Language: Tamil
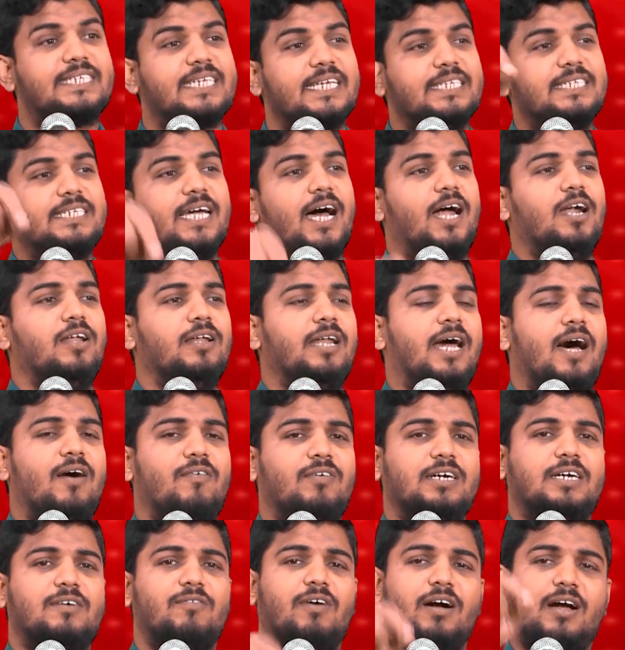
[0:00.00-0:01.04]
செஞ்சாலும் நான்
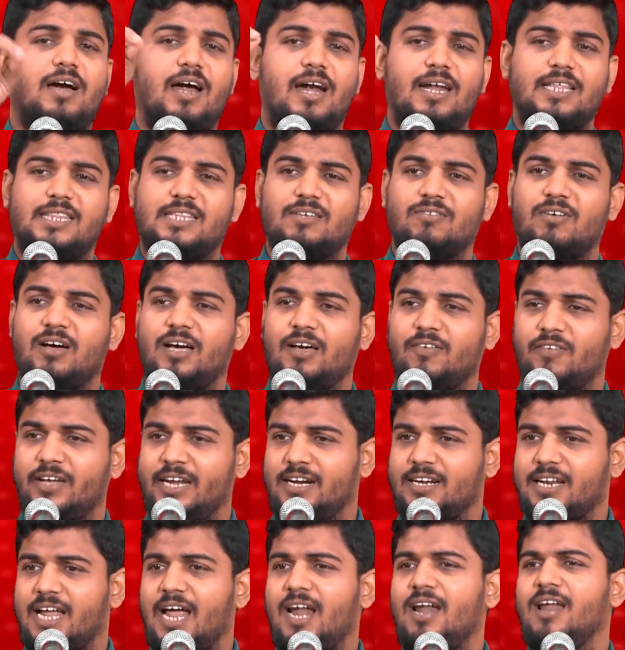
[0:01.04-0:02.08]
அவனுக்கு வக்காலத்து வாங்குவேன்
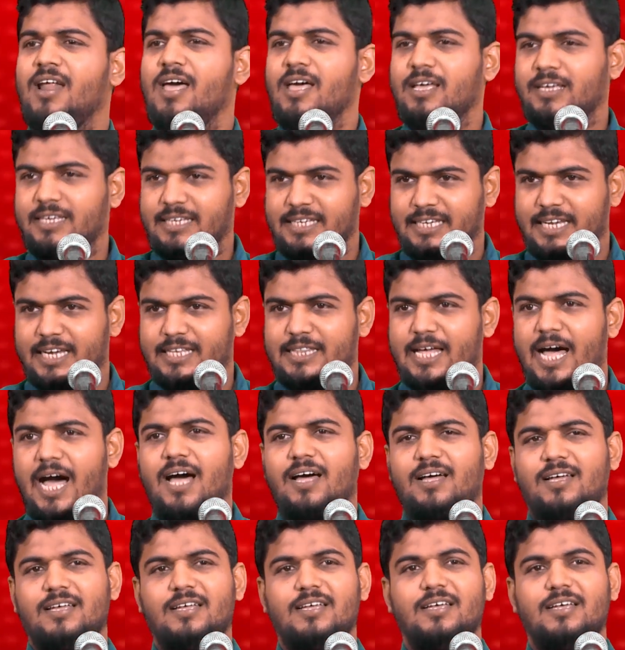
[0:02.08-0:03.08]
என்றால் இங்கேதான்